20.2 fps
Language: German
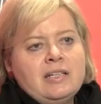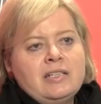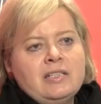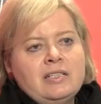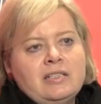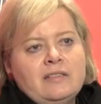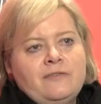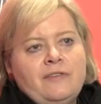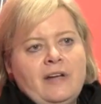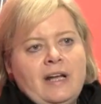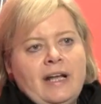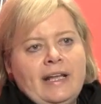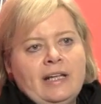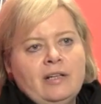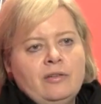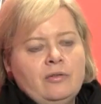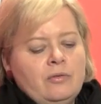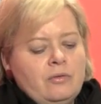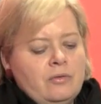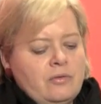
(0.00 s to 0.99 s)
Die
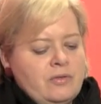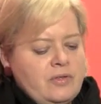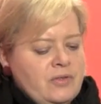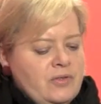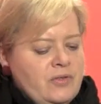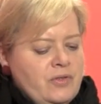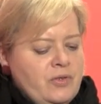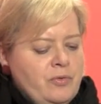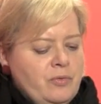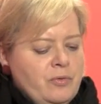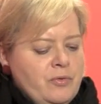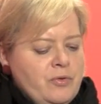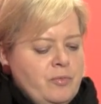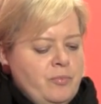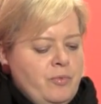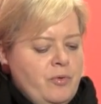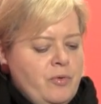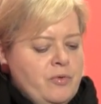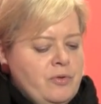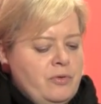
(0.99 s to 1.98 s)
Verlängerung des
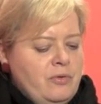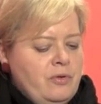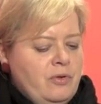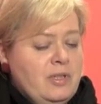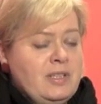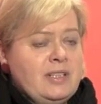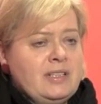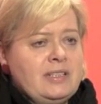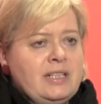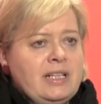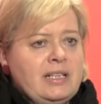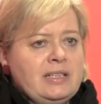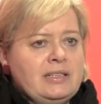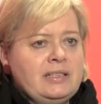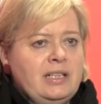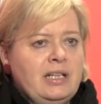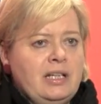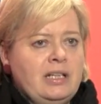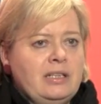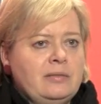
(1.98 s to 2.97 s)
Kyoto-Protokolls, das
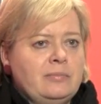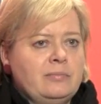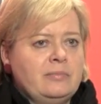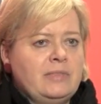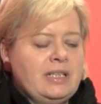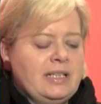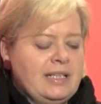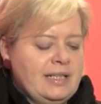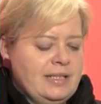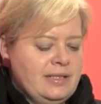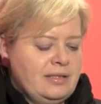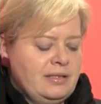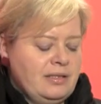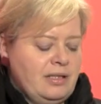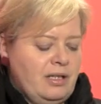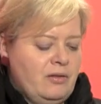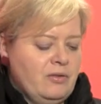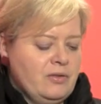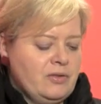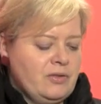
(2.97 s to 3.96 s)
ja im nächsten
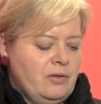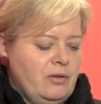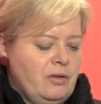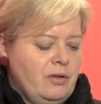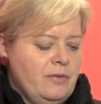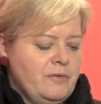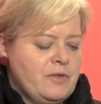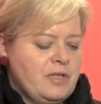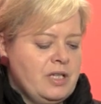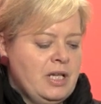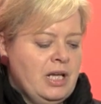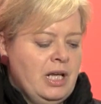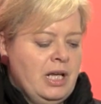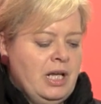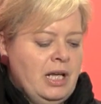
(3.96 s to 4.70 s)
Jahr ausläuft,